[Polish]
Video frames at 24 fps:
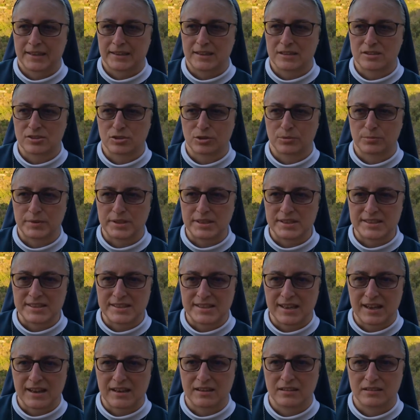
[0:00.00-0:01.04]
Jest to
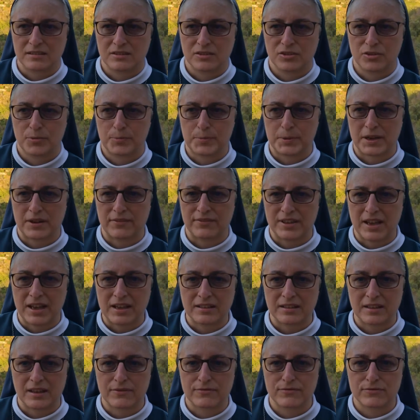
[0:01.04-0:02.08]
misja
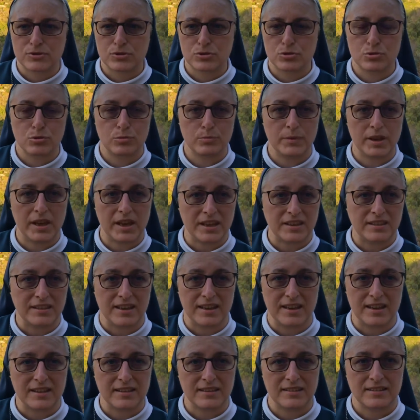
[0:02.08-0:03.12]
wprawiania w
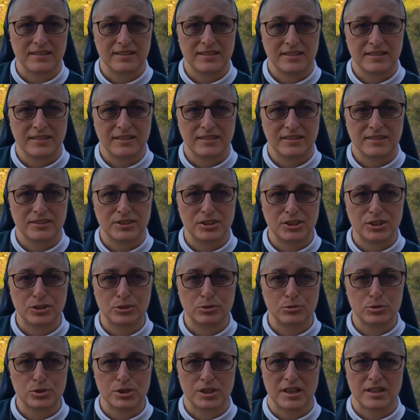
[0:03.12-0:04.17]
zdumienie tych,
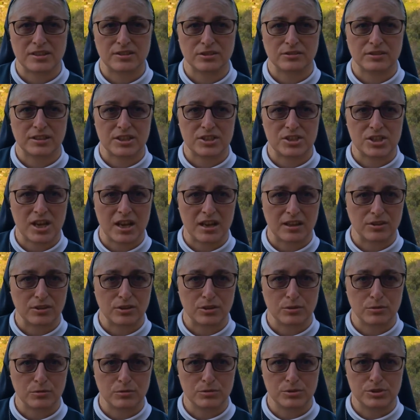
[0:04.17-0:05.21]
którzy nas
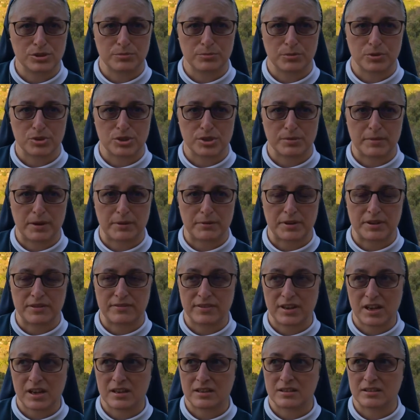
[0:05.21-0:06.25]
otaczają, ludzi może małej
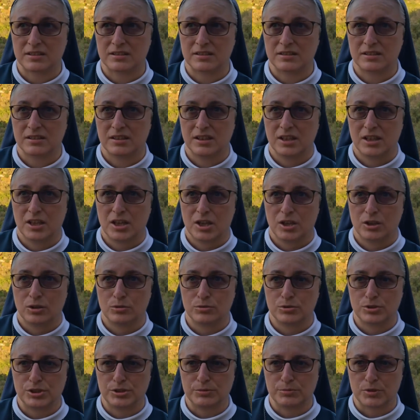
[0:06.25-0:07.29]
wiary,
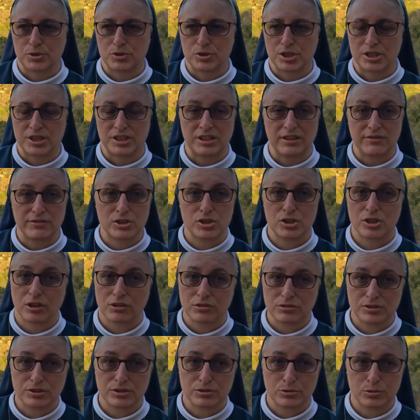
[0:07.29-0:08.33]
ludzi może
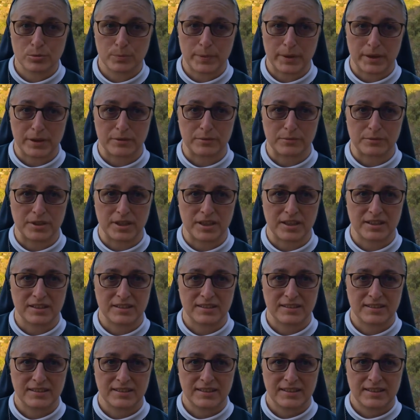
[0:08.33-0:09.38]
niewierzących zupełnie,